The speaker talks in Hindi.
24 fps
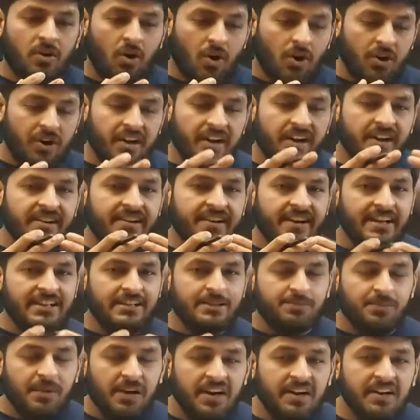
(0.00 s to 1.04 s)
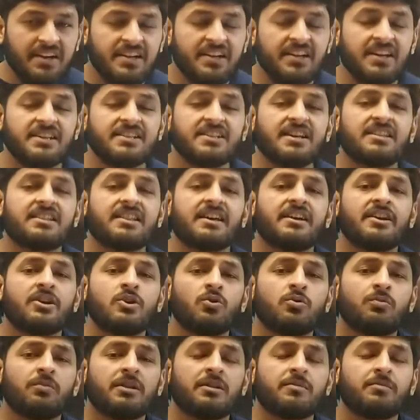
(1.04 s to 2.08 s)
ऑर्गन ट्रांसप्लांट किया जाता है
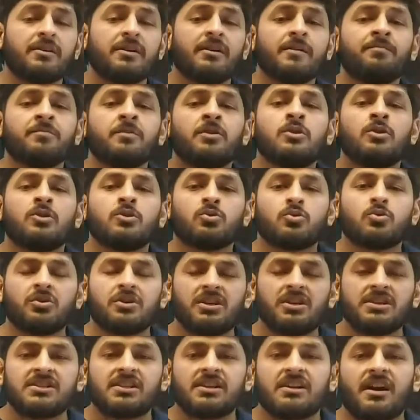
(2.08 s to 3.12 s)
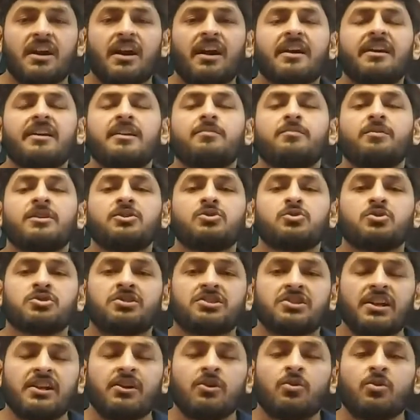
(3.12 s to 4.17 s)
ह्यूमन में तो इस हार्ट में जो
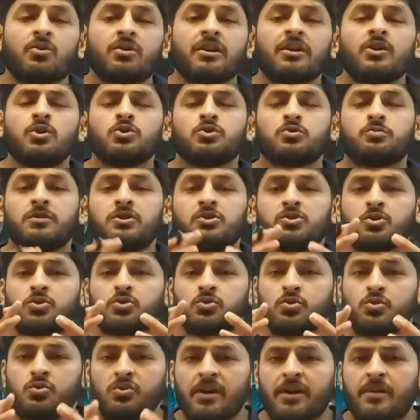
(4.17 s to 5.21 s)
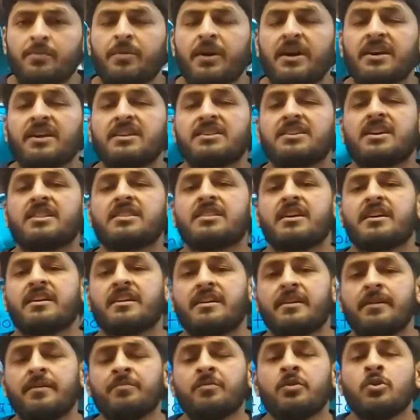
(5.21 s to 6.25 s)
सेल होंगी उसमें जो सुगर पाया जाता
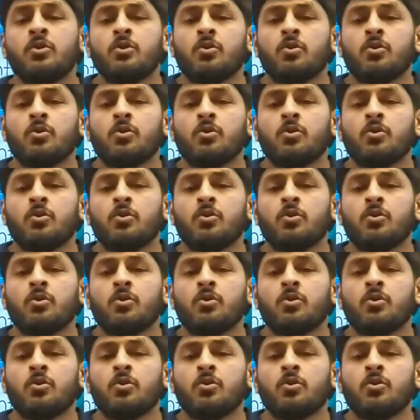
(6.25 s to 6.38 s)
है